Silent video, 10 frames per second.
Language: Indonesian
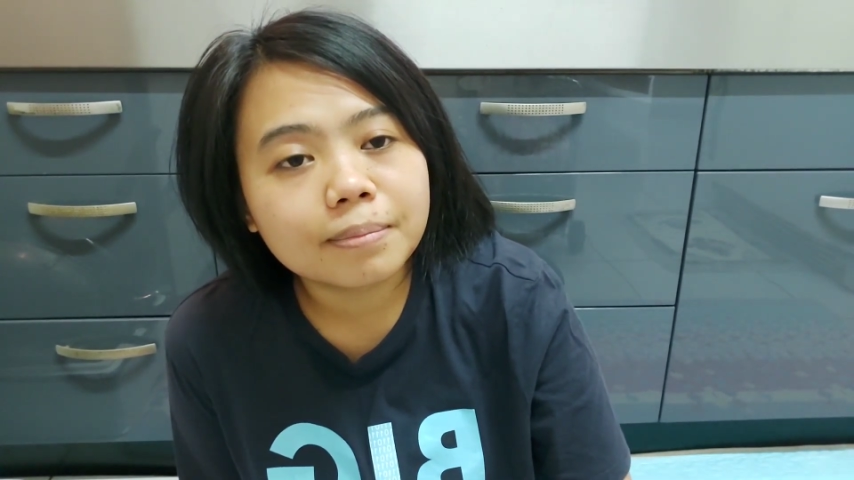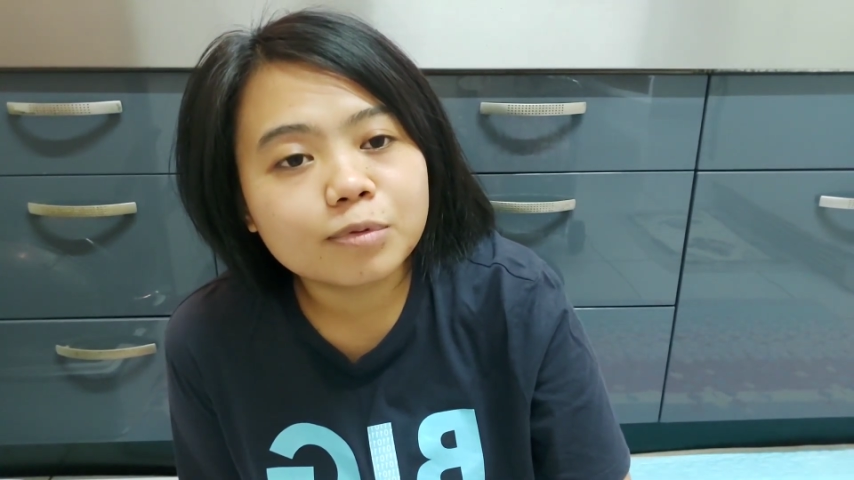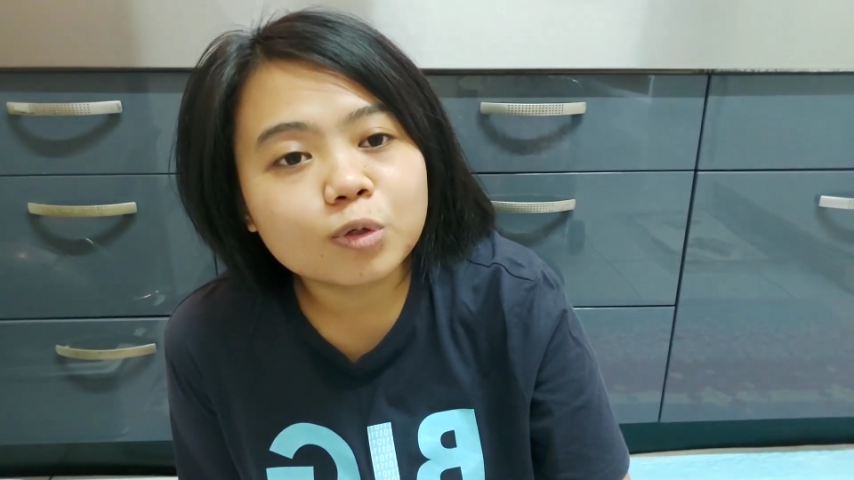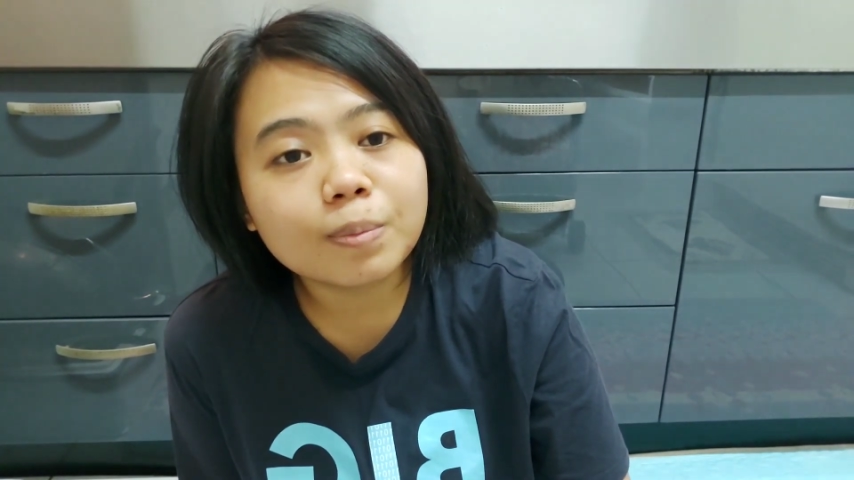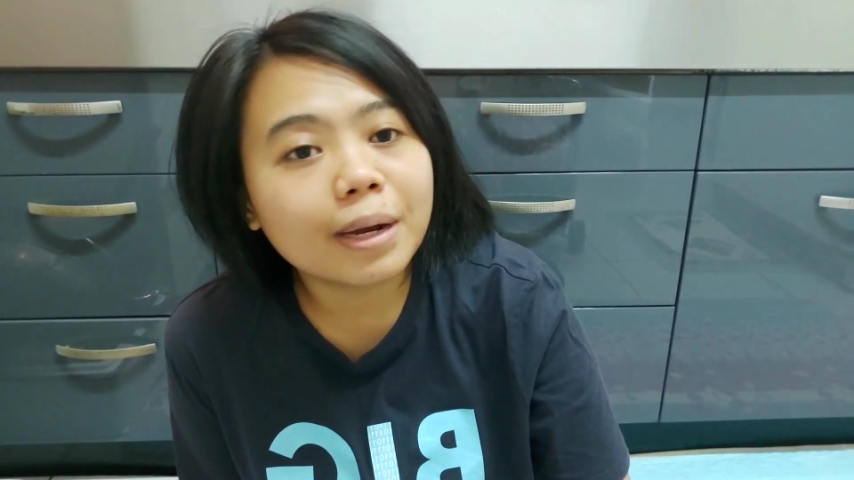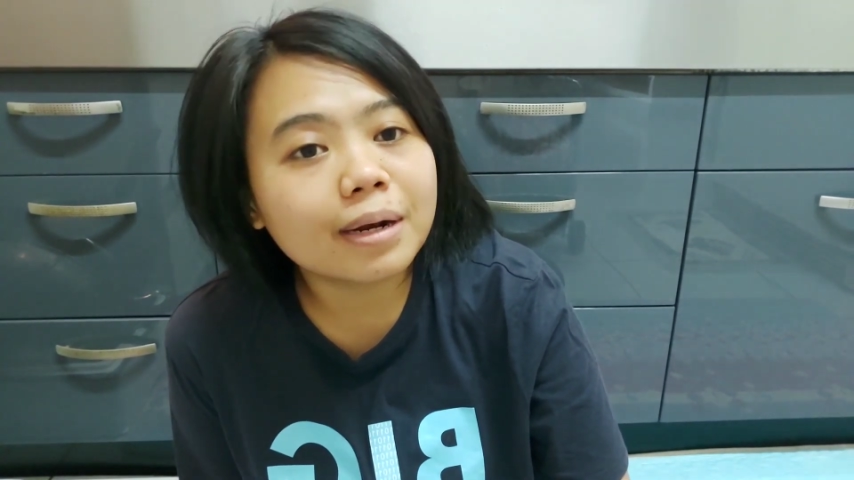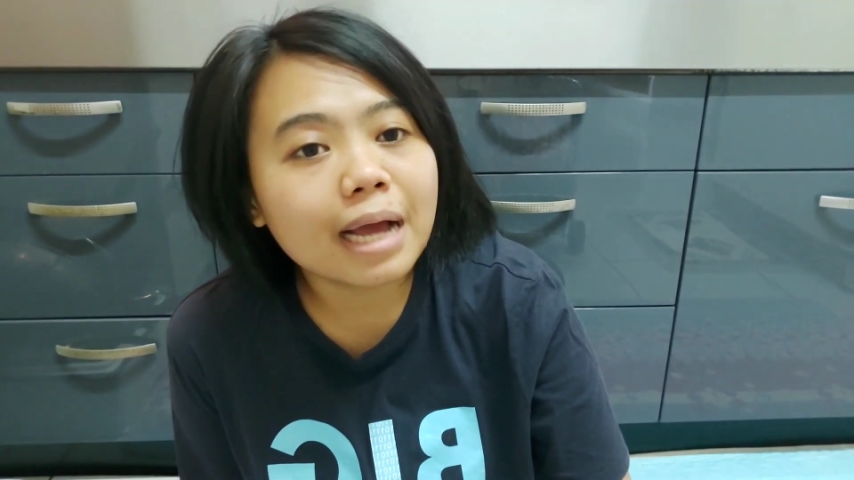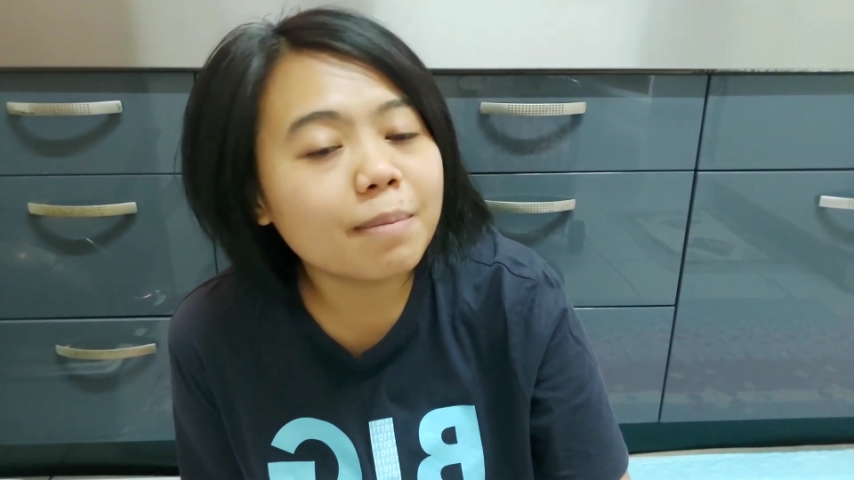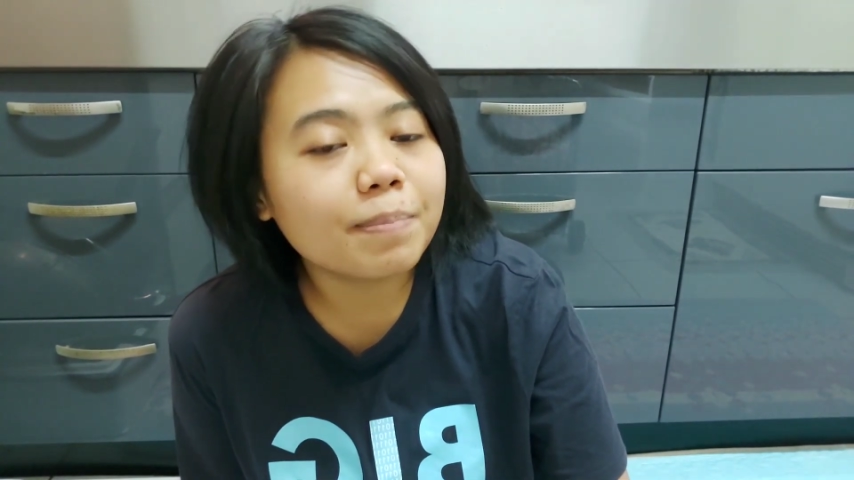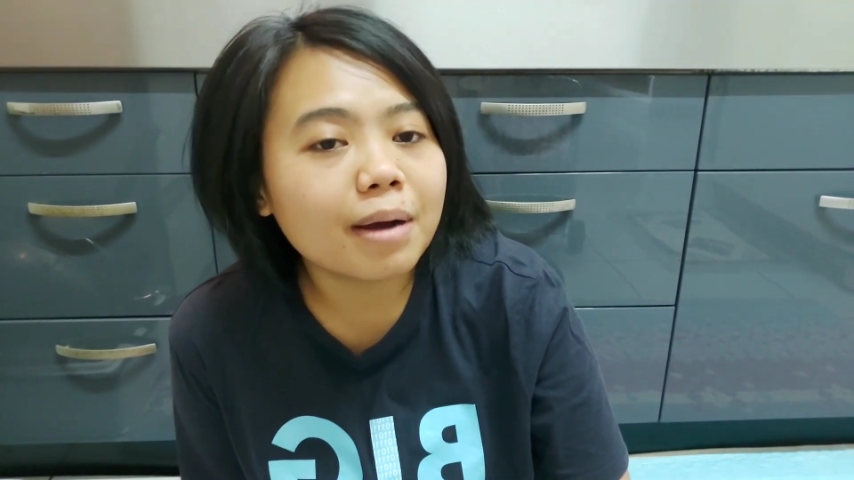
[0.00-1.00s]
cuman
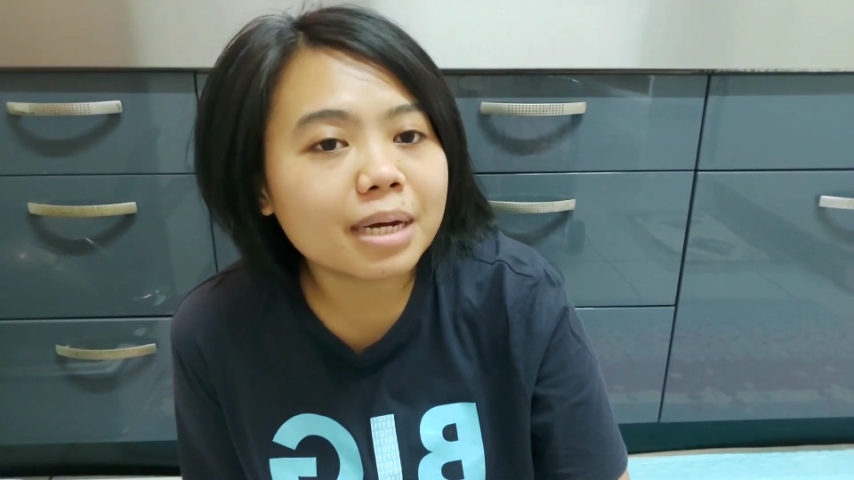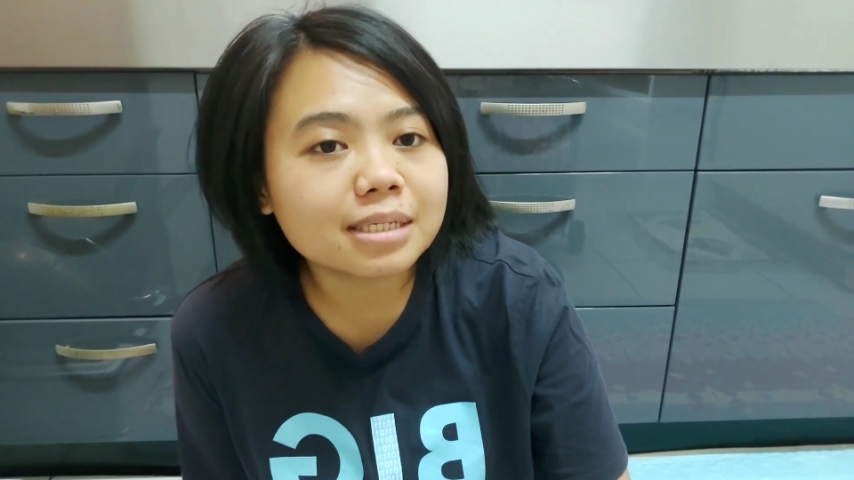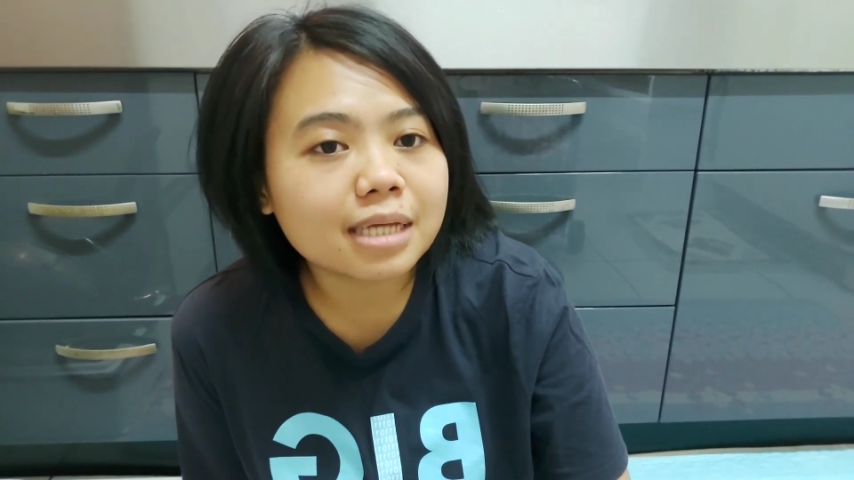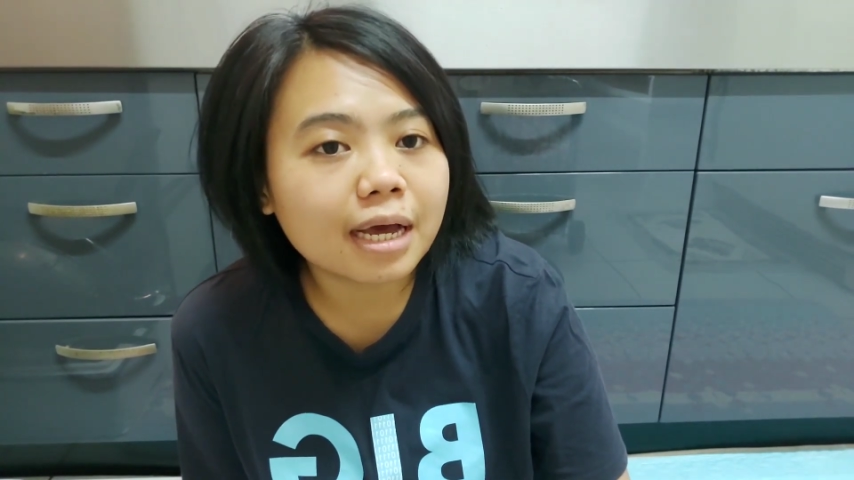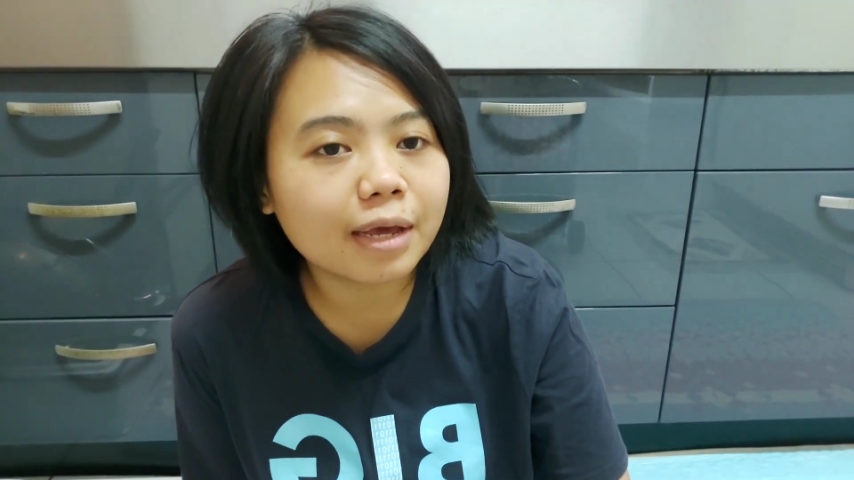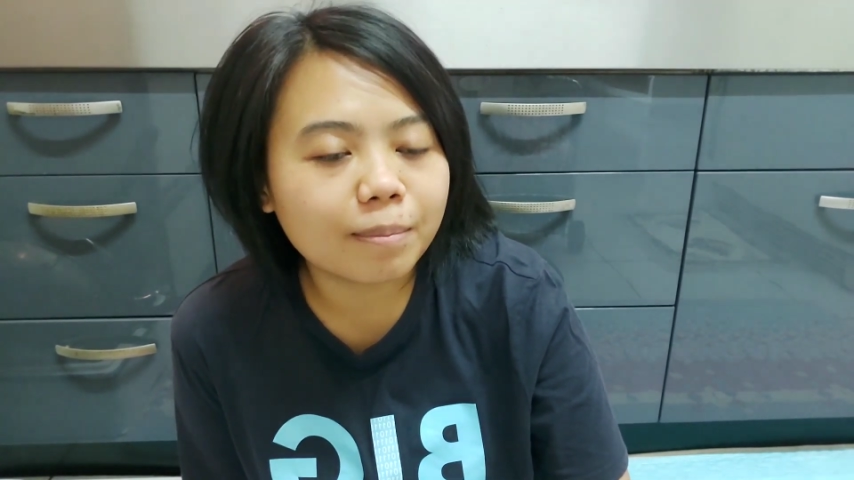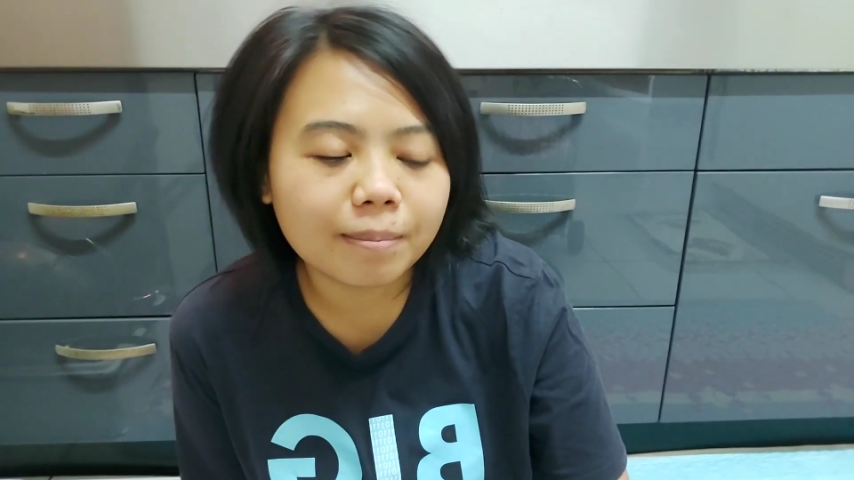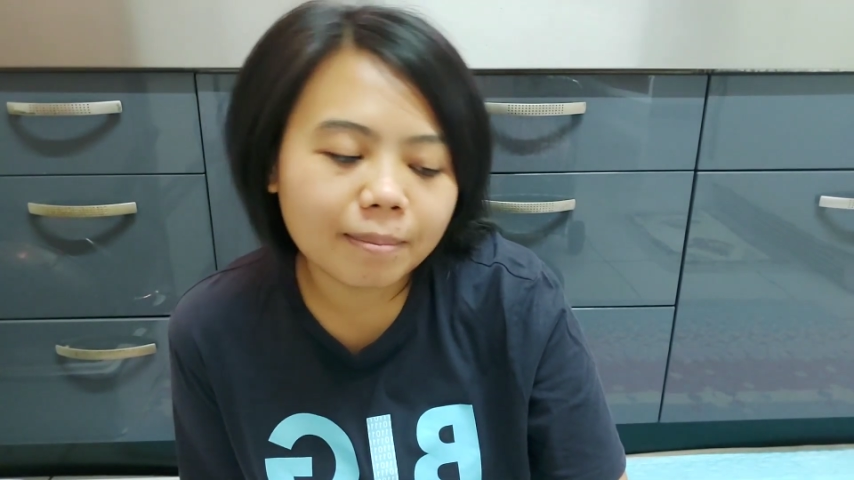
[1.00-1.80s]
gampang masak eh